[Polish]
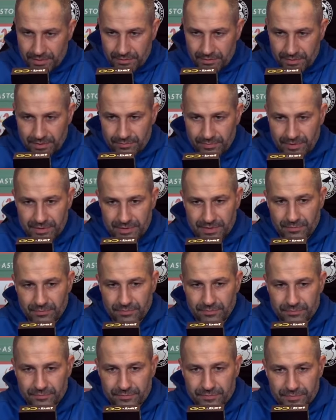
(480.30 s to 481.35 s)
to te miejsce
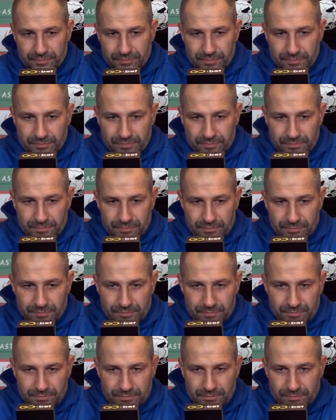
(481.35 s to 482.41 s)
mm,
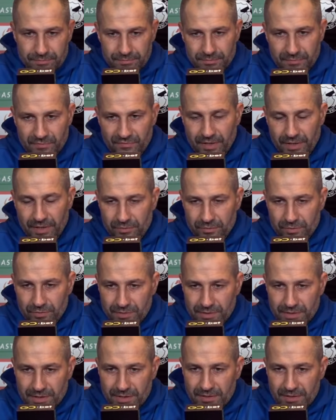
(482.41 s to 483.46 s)

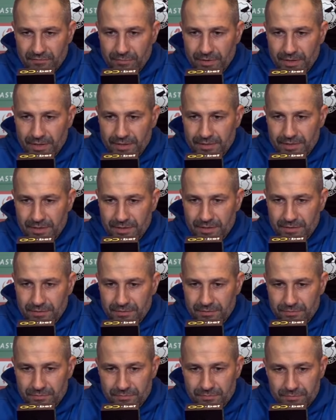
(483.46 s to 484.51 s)
gwarantujące grę w barażach,
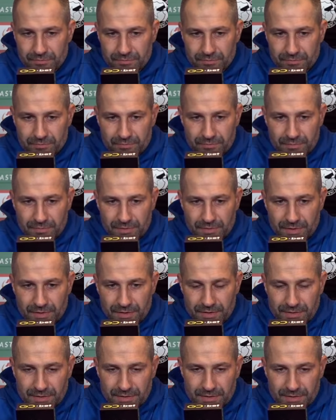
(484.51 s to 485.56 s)
no
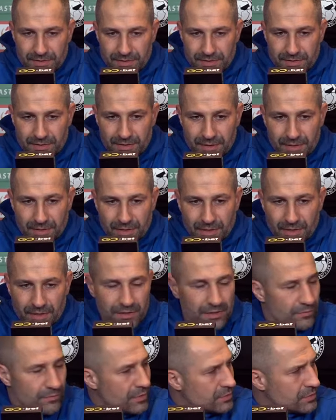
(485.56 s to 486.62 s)
jest, jest, jest,
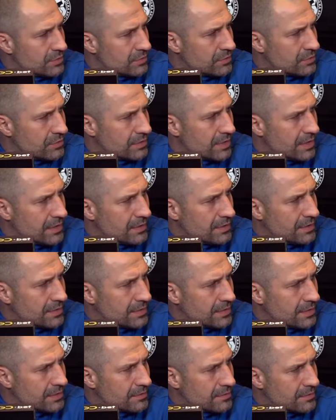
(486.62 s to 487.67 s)
chyba już nie osiągało,
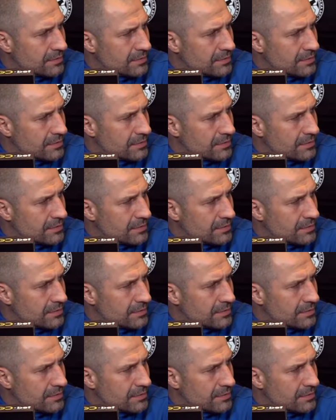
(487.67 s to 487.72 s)
tak?